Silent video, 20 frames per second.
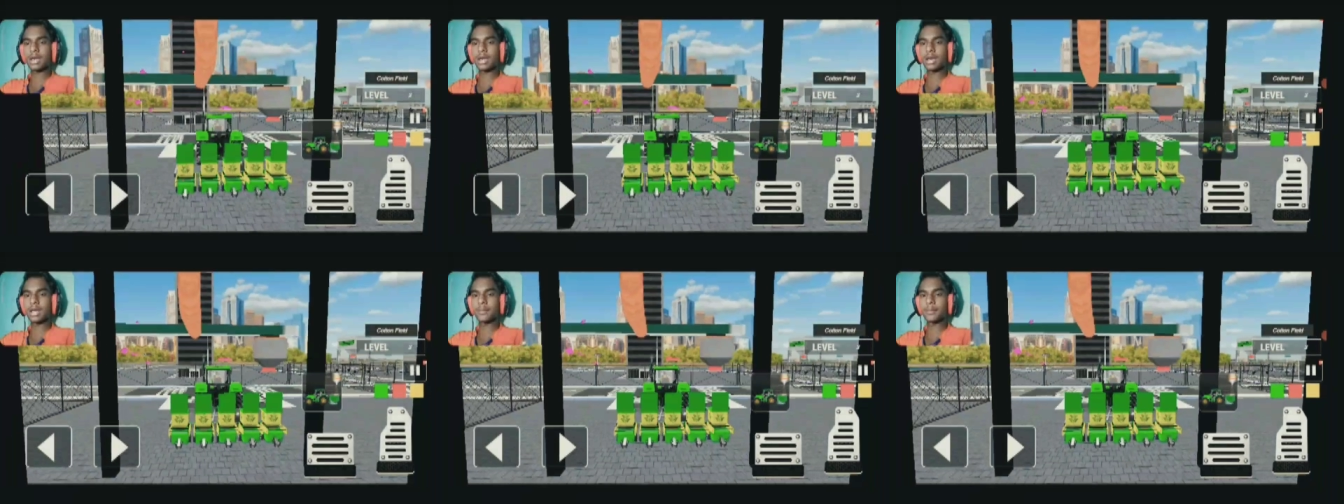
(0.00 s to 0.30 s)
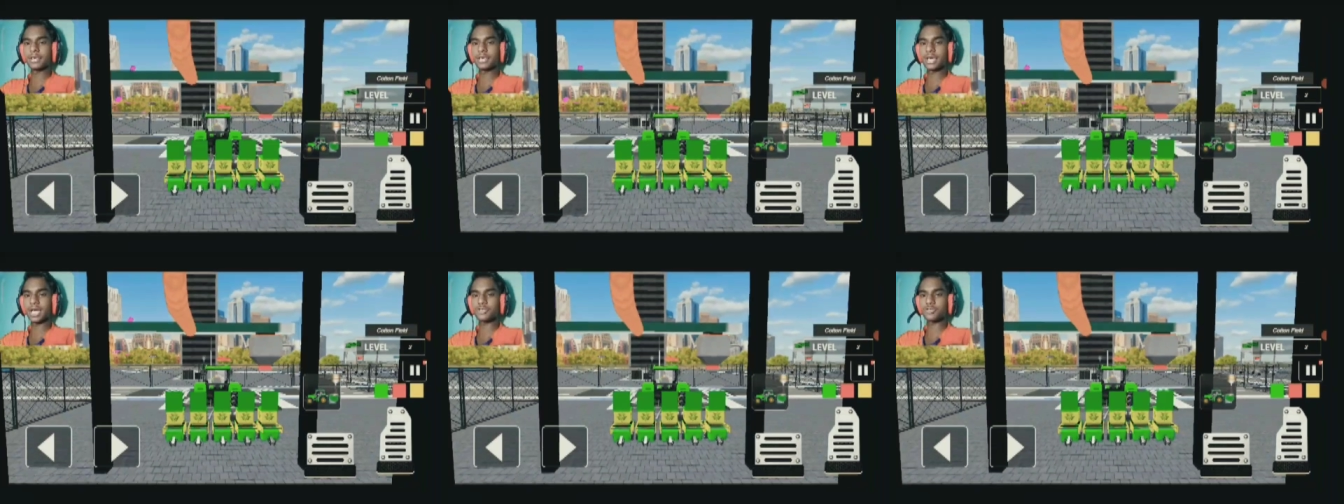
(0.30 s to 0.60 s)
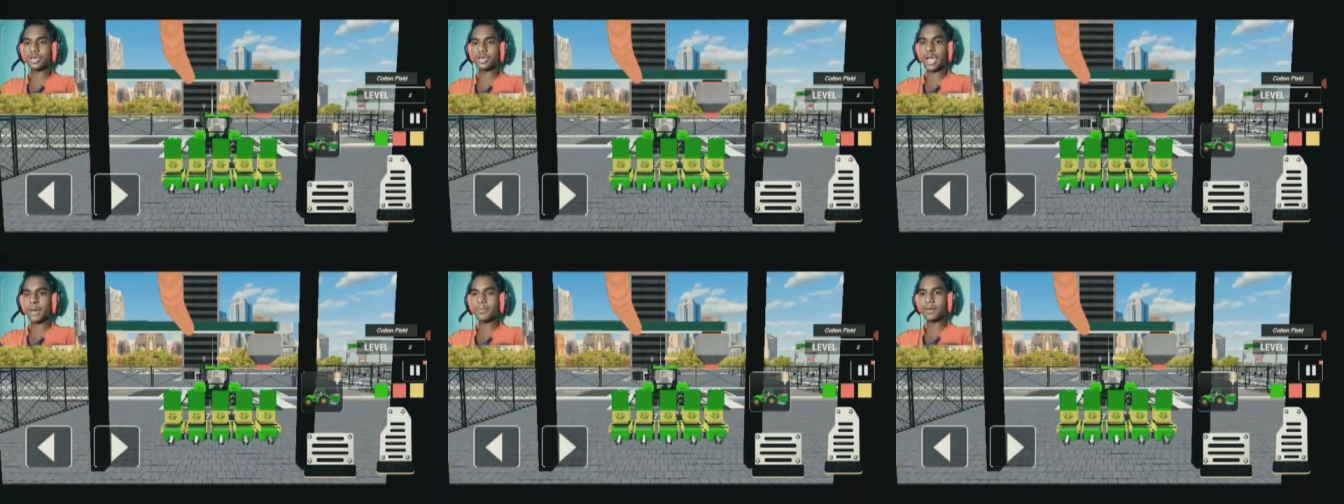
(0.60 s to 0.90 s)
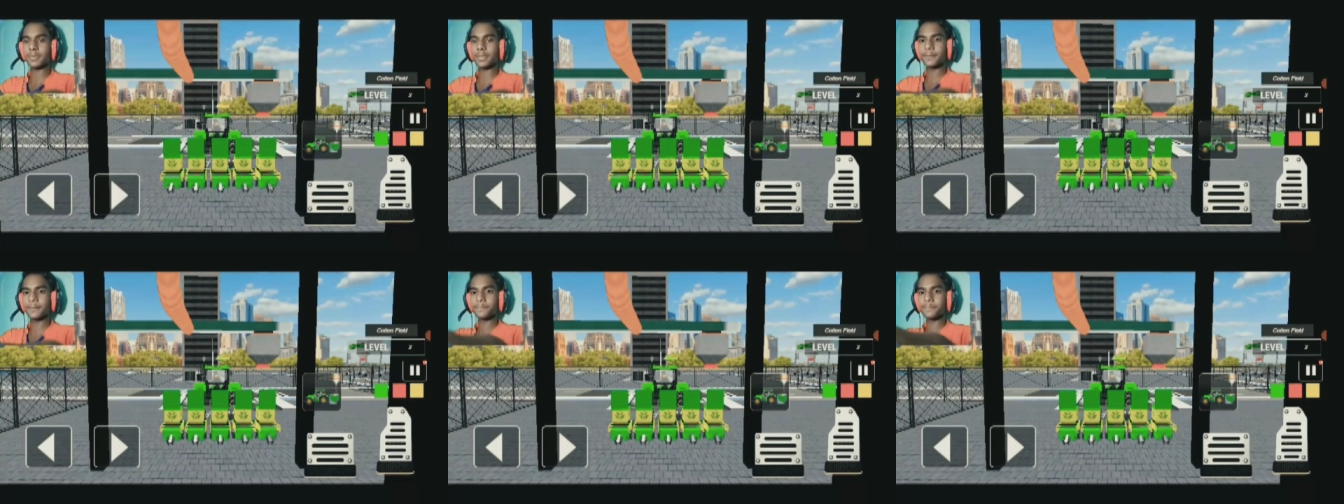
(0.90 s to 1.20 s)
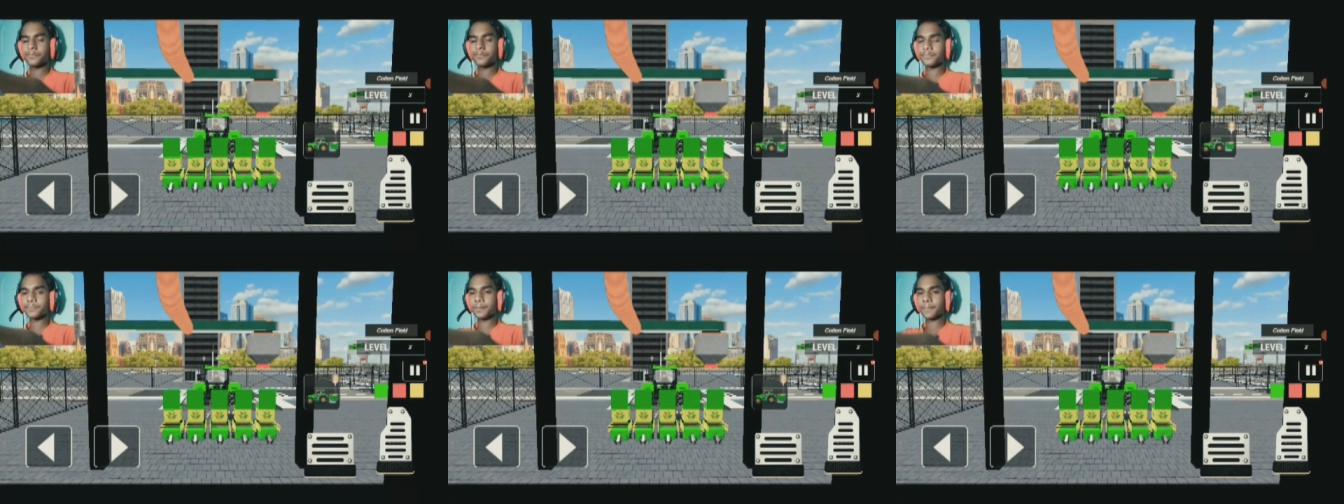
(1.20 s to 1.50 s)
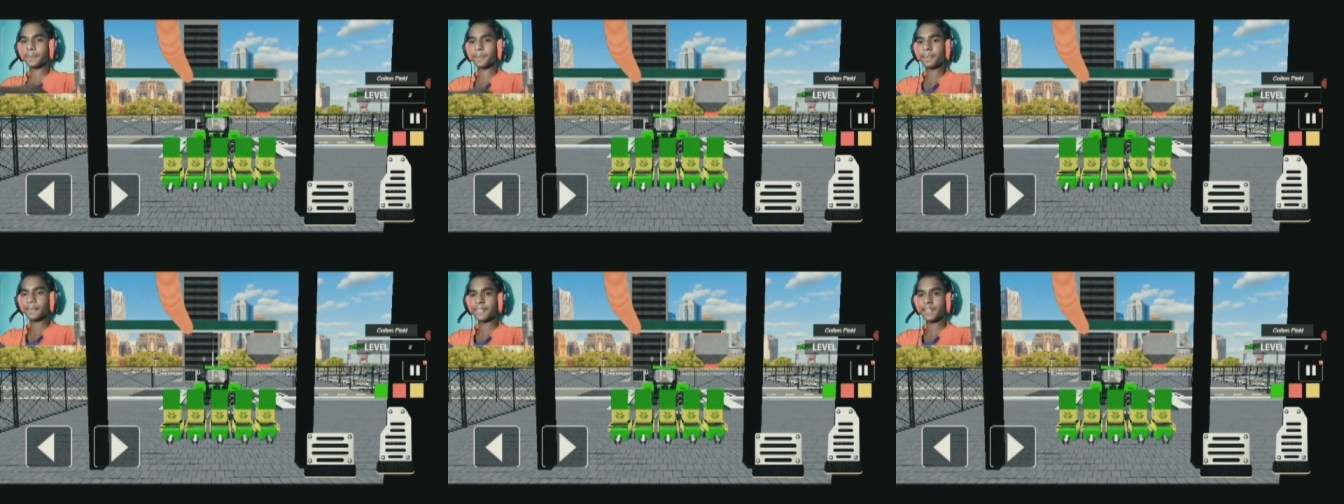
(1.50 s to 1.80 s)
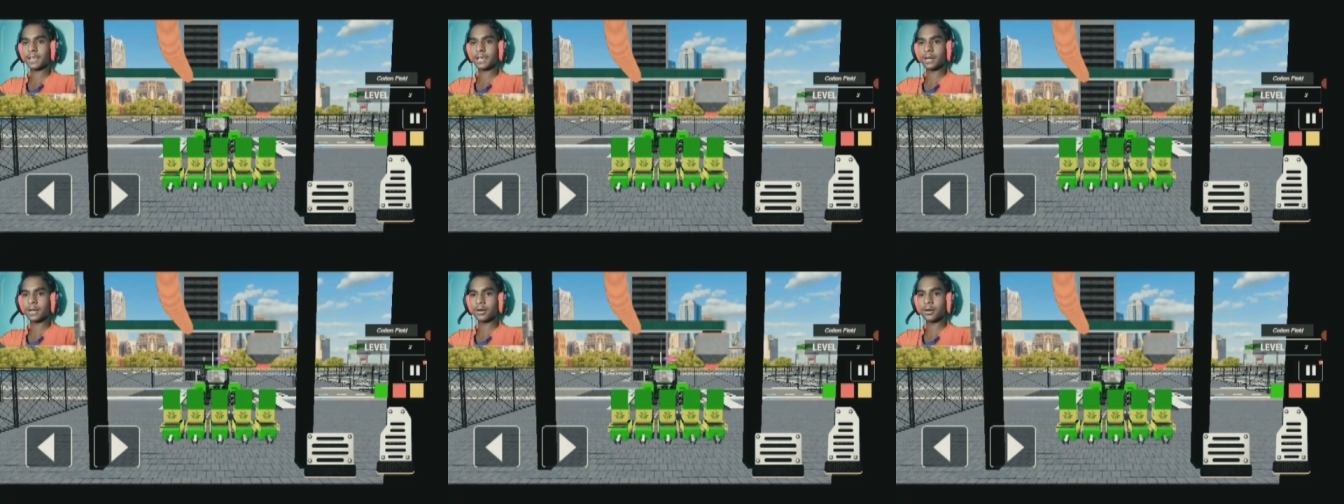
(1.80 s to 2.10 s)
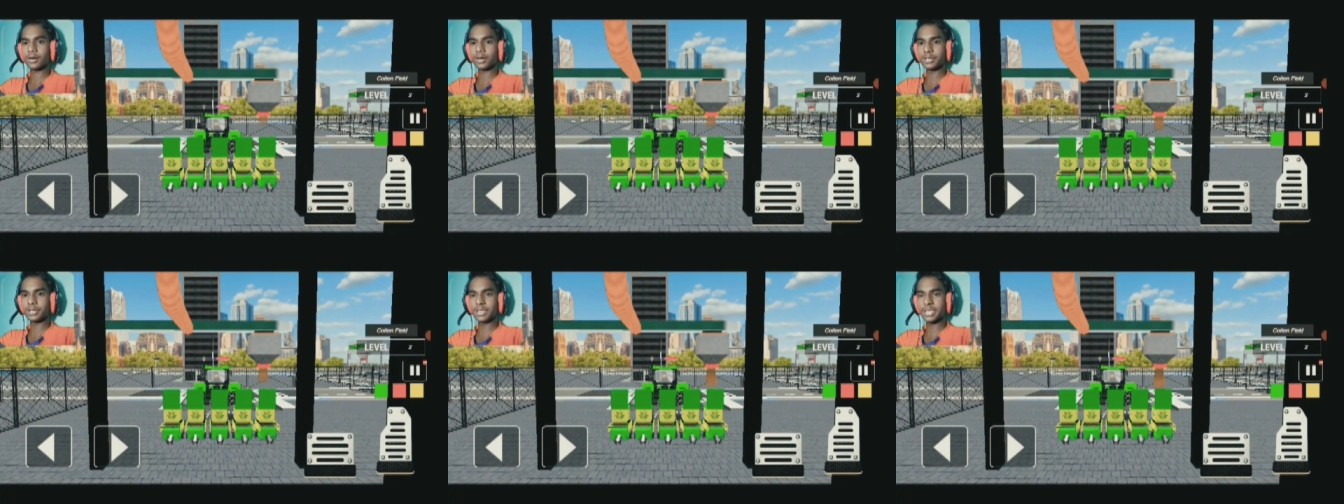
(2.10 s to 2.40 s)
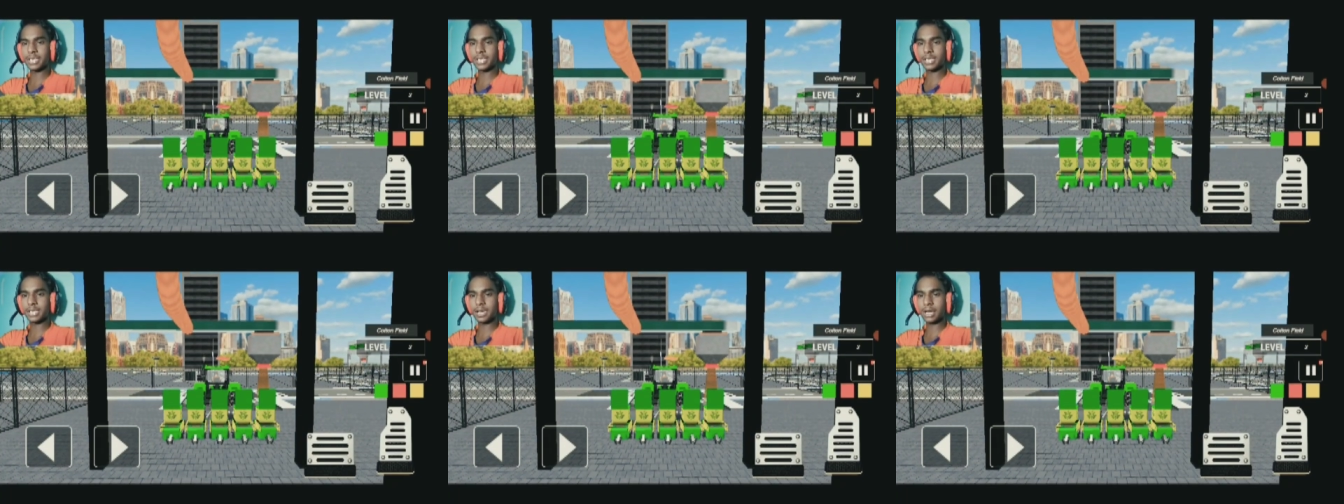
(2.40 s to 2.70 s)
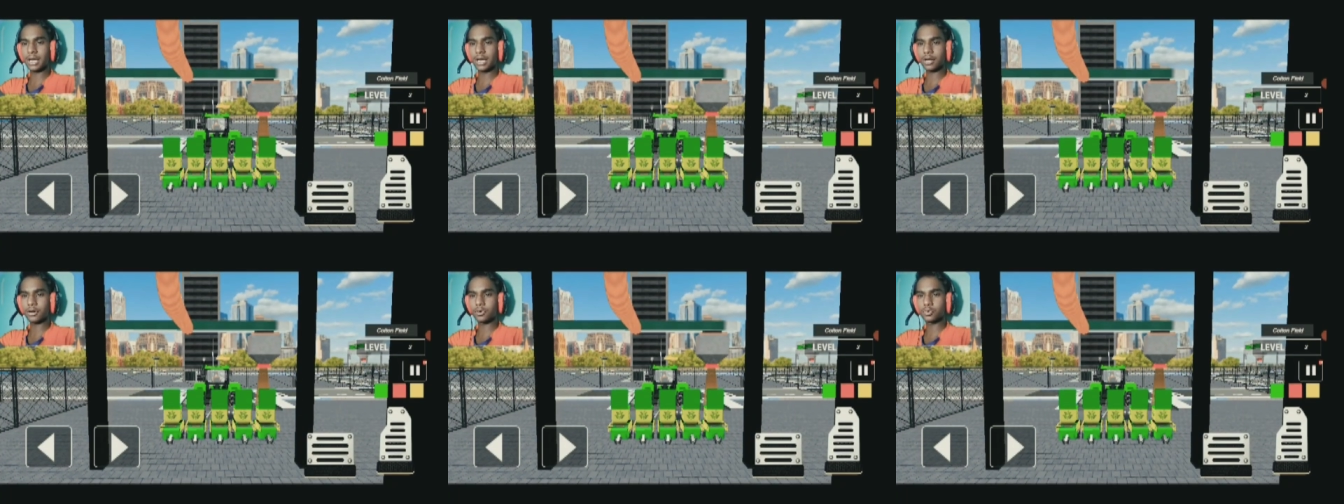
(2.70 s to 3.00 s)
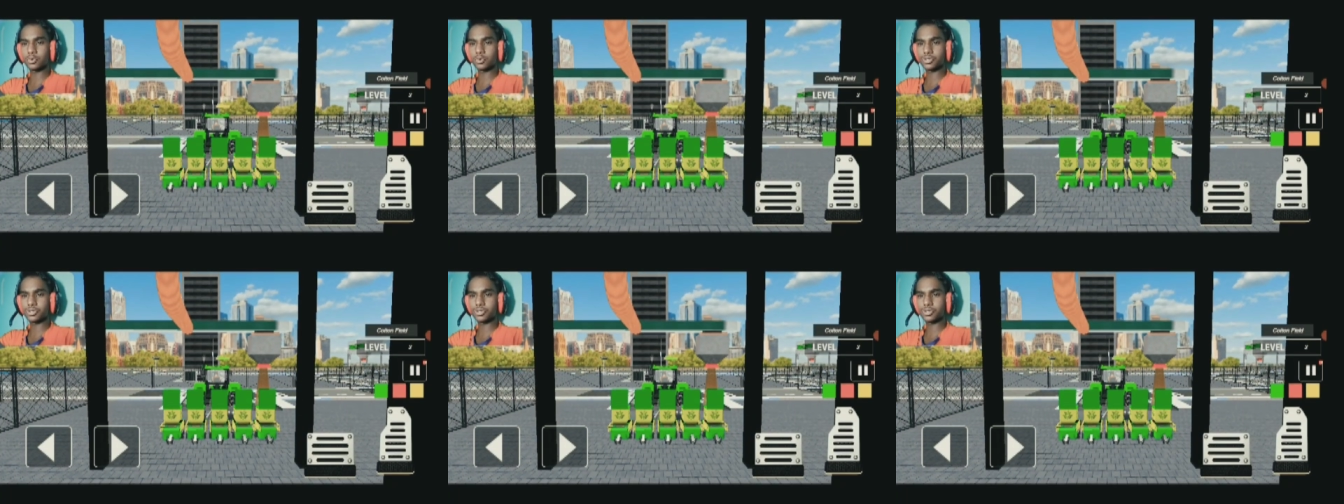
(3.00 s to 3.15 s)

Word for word: ले भैया आ चुके हैं यहाँ पर भी और ये क्या